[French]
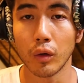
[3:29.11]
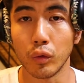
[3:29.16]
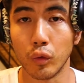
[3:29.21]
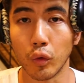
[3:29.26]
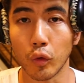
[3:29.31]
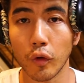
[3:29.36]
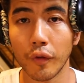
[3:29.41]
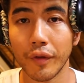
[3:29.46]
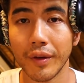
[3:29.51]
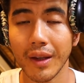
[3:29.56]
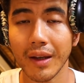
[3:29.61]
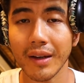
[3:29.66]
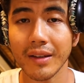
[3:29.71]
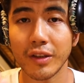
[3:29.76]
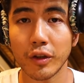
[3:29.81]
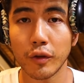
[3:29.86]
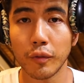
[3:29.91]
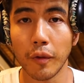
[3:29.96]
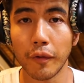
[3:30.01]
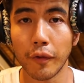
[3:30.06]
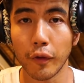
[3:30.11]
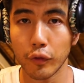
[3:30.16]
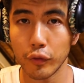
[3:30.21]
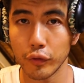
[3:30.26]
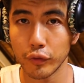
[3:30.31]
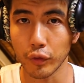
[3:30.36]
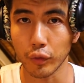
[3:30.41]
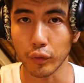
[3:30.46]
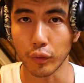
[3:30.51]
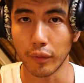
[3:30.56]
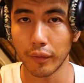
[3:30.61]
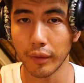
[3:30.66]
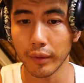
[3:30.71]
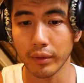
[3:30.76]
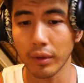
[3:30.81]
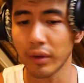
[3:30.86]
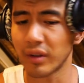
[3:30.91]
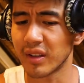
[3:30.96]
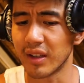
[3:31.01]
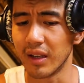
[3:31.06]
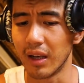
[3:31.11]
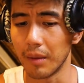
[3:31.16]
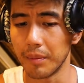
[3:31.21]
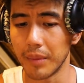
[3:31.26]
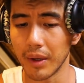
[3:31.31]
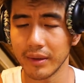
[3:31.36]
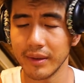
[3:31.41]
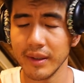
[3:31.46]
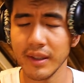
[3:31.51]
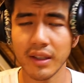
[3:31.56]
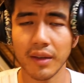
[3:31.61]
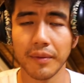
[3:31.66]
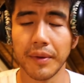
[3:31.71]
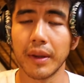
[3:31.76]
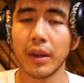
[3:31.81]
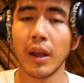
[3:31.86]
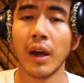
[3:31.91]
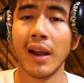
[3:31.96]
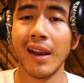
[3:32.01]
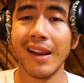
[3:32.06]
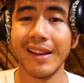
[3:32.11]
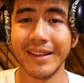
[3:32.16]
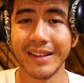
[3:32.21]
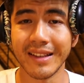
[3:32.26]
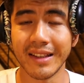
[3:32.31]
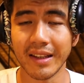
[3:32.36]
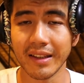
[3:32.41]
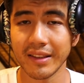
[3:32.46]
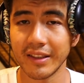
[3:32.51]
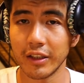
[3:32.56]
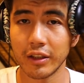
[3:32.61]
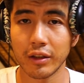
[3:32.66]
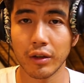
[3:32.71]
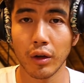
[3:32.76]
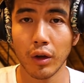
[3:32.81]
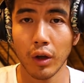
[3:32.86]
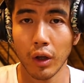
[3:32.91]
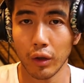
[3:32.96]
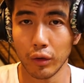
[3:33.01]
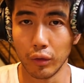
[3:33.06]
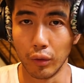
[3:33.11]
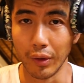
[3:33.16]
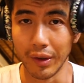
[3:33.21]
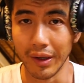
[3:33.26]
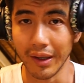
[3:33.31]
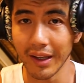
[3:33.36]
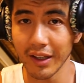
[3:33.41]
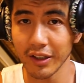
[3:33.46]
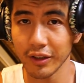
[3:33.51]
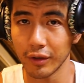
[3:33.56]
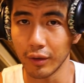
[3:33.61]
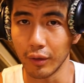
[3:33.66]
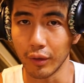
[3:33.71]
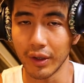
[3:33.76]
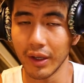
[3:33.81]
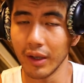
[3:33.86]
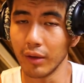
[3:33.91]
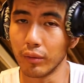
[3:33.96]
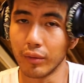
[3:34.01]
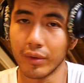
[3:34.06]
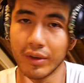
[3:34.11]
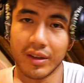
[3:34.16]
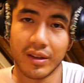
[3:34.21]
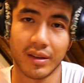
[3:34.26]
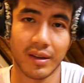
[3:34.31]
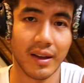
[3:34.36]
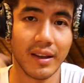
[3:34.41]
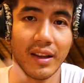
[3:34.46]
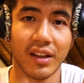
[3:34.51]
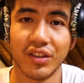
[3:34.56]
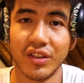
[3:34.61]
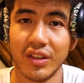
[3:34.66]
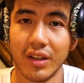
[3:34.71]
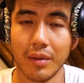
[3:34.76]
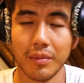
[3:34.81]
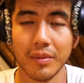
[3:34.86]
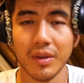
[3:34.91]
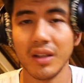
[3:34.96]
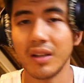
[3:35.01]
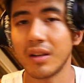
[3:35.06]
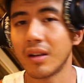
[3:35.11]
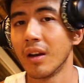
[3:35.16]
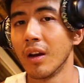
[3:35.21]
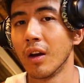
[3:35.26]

Donc au final, si tu veux focus sur ton ventre, ce qu'il a bien dit, ça va être des exercices de gainage, ok, gainage dynamique,